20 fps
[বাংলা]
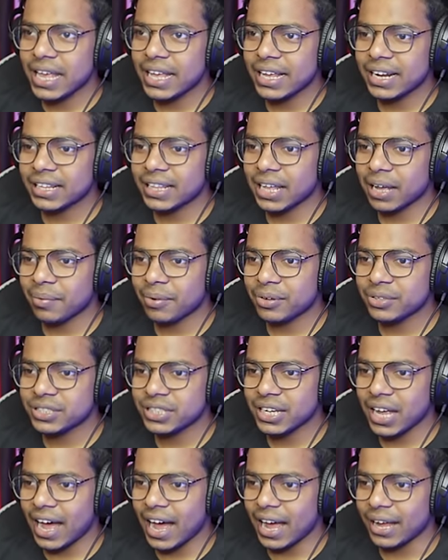এইখানে থাকবে
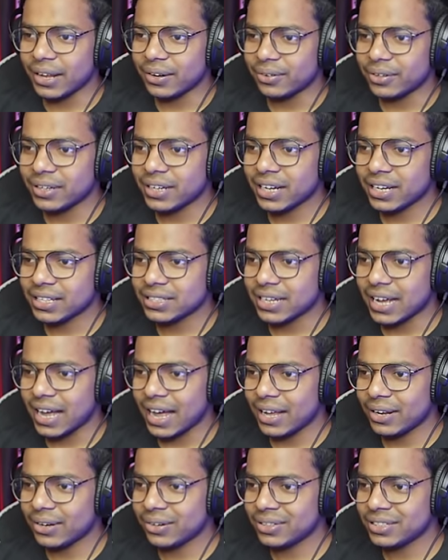হচ্ছে আয়রন ঠিক আছে
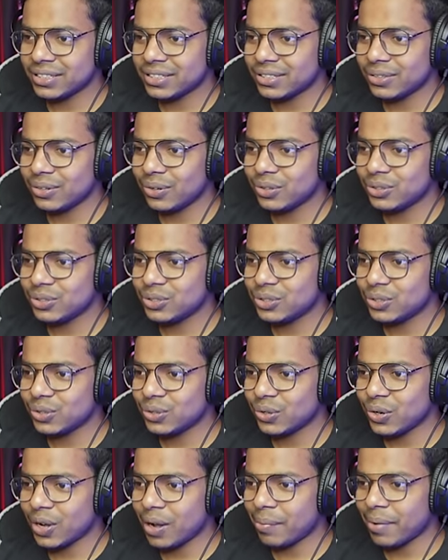আয়রন গুলোর
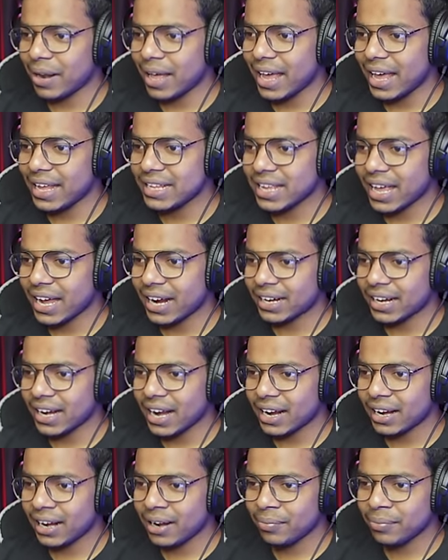জন্য আমরা এই জায়গাটা
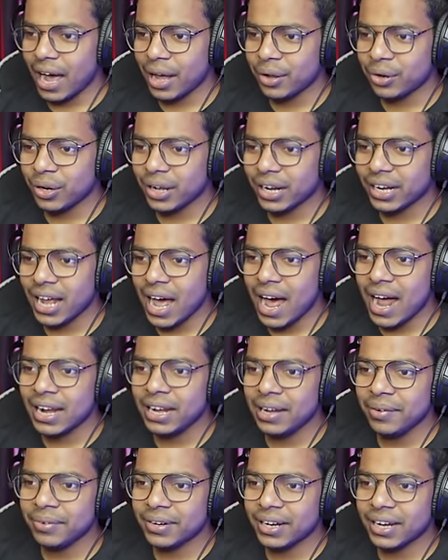রাখলাম আয়রন এখানে
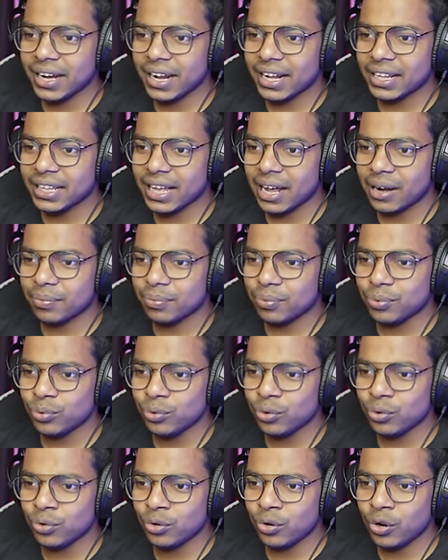আনলিমিটেড রেখে দেয় আর
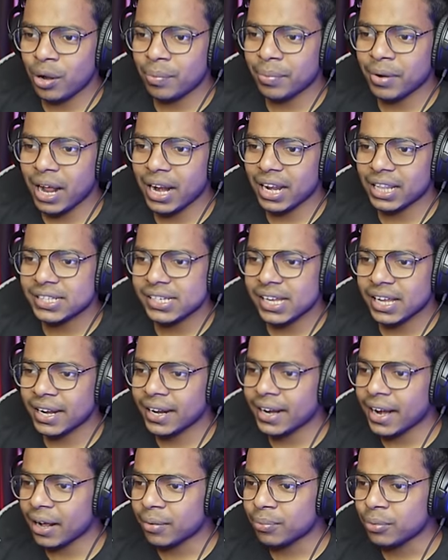ফুলগুলো আমরা আলাদা
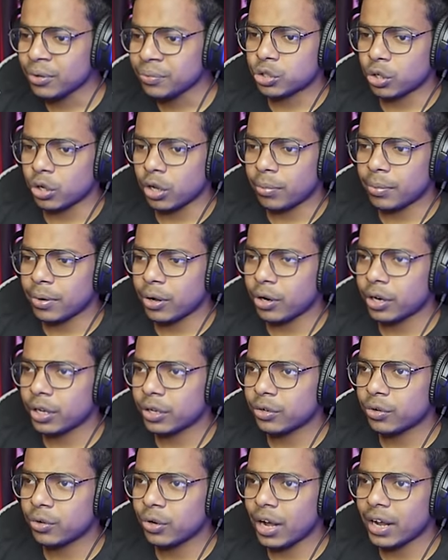জায়গায় রাখবো চলো আমরা অনেকগুলো